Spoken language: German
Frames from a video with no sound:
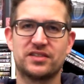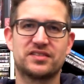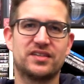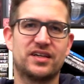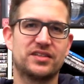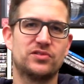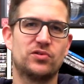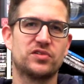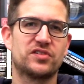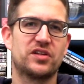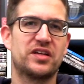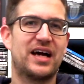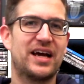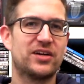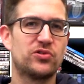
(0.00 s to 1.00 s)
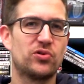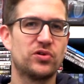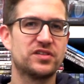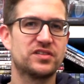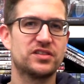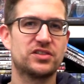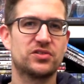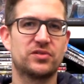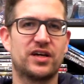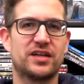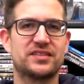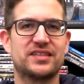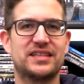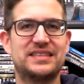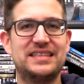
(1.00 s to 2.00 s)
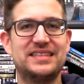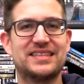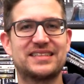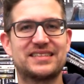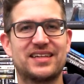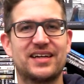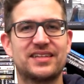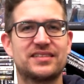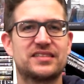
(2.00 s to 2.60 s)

seit 1991 und hat seit dieser Zeit